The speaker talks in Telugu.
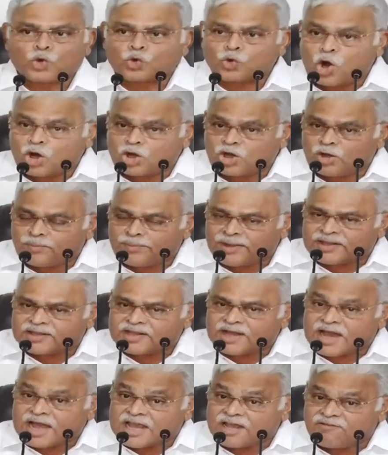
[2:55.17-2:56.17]
రోడ్ల మీద
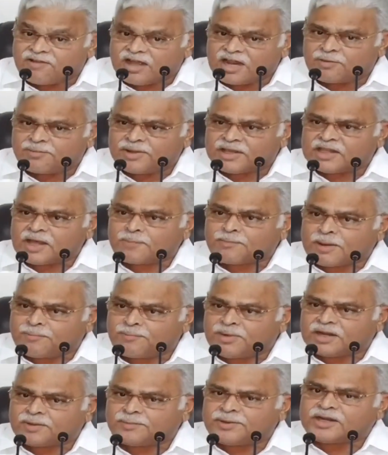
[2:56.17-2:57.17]
హైవేల మీద
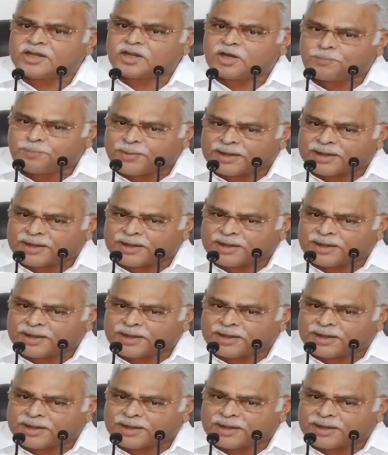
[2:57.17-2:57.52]
పబ్లిక్ మీటింగ్లు